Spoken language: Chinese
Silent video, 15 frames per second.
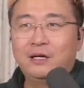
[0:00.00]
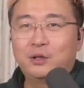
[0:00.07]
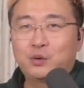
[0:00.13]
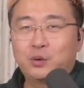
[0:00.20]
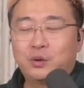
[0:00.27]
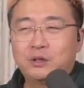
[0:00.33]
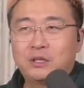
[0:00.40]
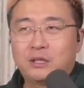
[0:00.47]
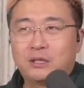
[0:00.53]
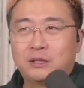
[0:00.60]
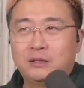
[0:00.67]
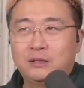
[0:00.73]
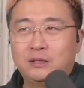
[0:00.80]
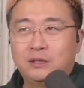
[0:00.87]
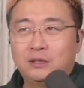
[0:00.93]
说这
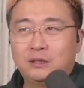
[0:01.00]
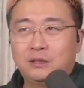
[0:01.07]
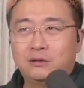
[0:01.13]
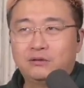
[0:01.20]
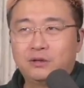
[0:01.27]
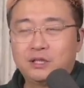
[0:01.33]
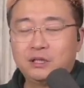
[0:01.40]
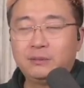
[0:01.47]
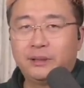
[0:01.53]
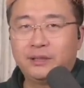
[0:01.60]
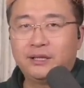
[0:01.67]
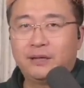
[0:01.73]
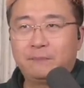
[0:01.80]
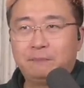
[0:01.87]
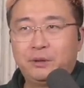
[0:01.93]
个呃，习近平
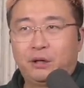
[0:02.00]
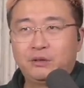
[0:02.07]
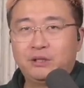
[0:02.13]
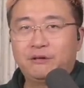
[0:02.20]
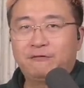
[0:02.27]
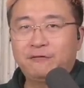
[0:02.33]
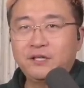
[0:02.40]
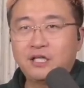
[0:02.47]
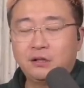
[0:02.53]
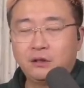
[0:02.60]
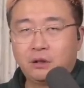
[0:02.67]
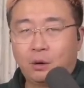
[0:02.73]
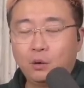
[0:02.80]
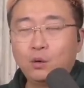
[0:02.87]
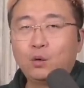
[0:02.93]
呢表现得非常
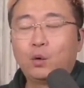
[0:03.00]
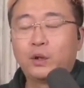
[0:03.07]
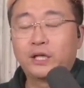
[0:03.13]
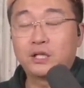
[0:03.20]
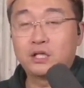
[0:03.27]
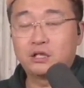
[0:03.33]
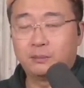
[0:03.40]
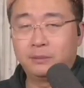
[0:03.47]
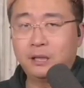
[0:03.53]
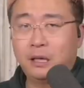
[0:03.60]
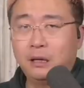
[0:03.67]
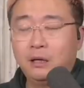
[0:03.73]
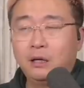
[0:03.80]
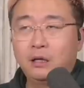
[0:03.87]
恼火的是什么呢？